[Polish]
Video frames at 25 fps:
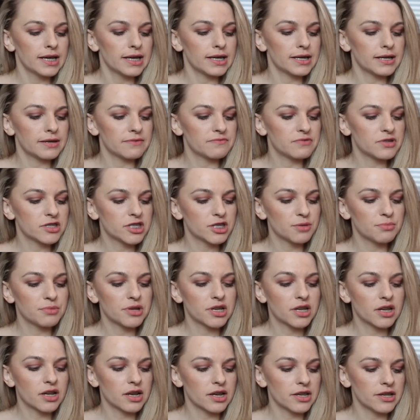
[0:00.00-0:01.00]
E,
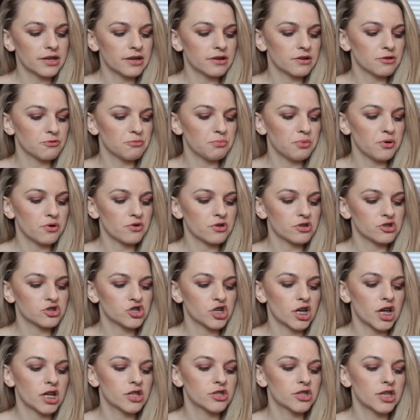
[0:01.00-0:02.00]
Visibly Clear Pore and
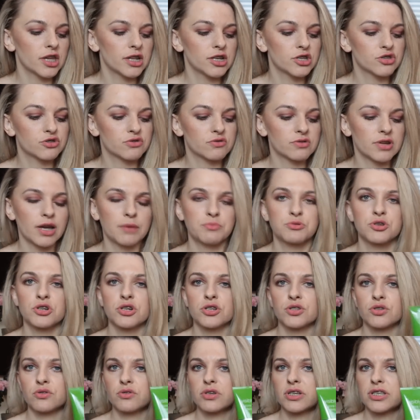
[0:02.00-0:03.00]
Shine Daily Scrub,
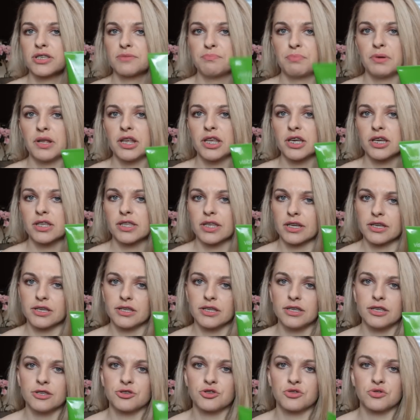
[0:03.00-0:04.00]
czyli to jest peeling
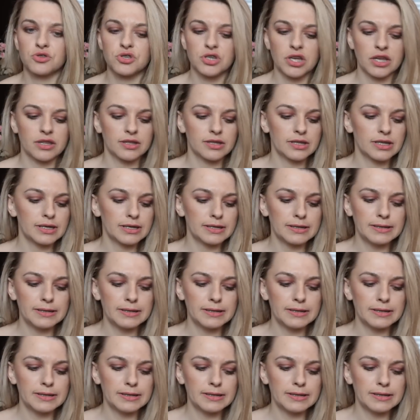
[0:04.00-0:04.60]
taki codzienny.